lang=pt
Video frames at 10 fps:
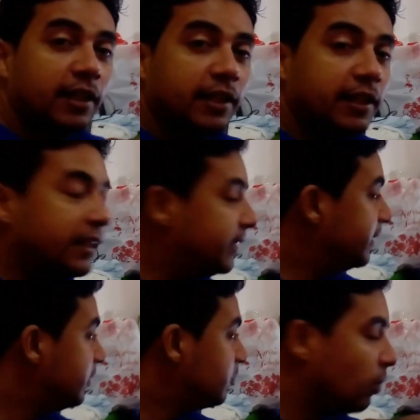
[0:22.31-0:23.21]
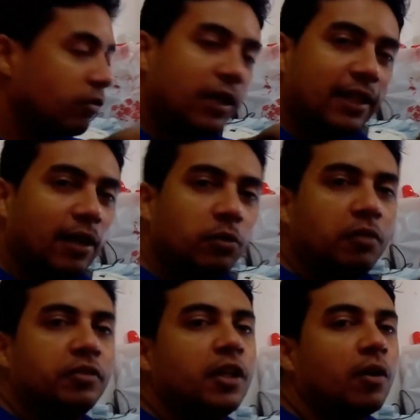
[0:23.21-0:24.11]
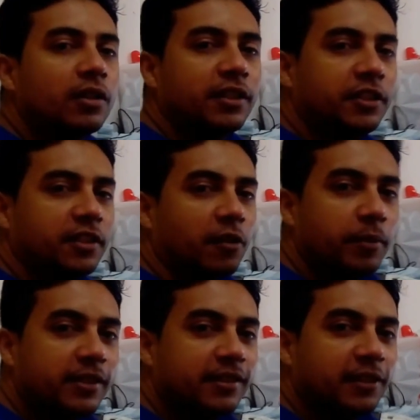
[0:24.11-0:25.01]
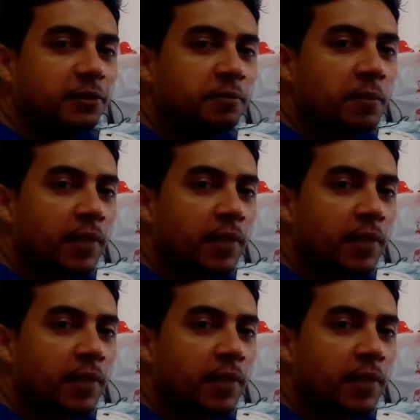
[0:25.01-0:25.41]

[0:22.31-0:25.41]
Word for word: E um novo canal, um novo negócio que a gente está começando.